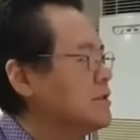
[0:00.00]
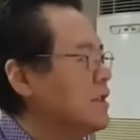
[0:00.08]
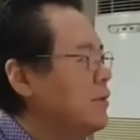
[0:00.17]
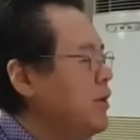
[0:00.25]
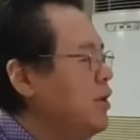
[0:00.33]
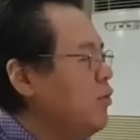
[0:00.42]

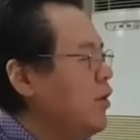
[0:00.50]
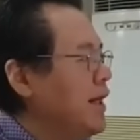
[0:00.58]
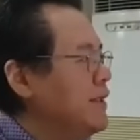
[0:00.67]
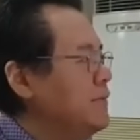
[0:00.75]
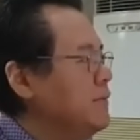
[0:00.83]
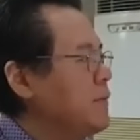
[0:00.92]
Number
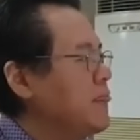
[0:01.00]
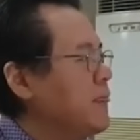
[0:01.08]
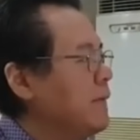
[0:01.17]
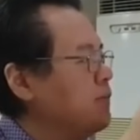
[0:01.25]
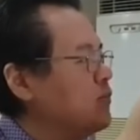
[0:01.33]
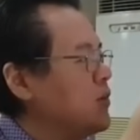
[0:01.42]

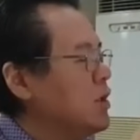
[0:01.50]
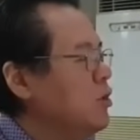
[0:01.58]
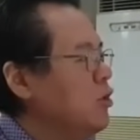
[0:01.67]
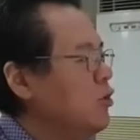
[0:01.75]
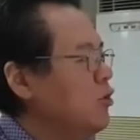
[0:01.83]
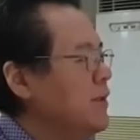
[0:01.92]
1,
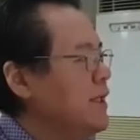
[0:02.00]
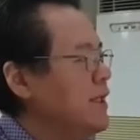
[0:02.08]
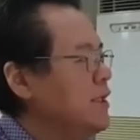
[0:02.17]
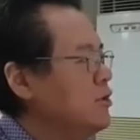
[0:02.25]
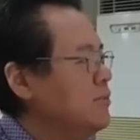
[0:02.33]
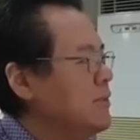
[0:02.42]
yung
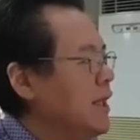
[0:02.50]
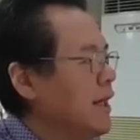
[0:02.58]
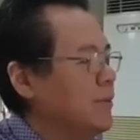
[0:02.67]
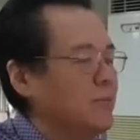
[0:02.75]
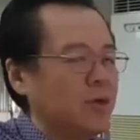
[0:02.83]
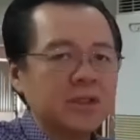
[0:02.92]
umiinom ng
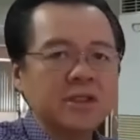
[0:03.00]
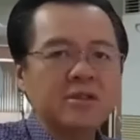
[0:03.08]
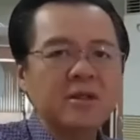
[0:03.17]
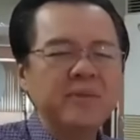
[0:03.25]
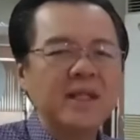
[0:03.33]
gamot, ito yung